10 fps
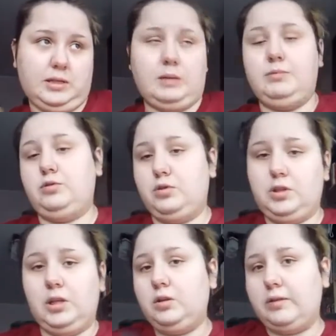Jakby to jest
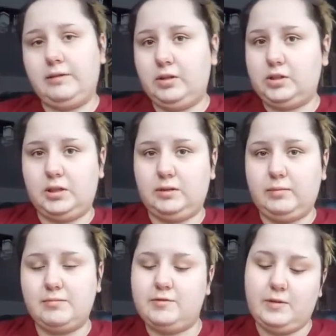jedno największe
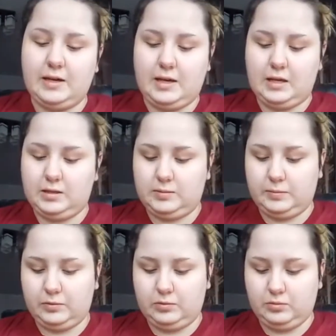kłamstwo, jakie jest po
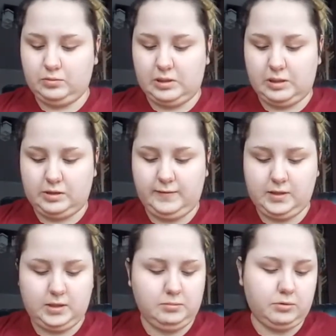prostu na, na
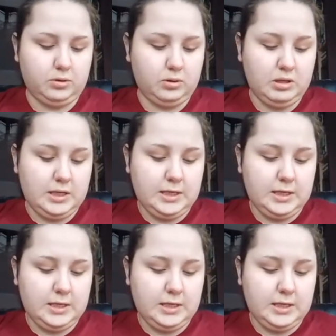świecie, bo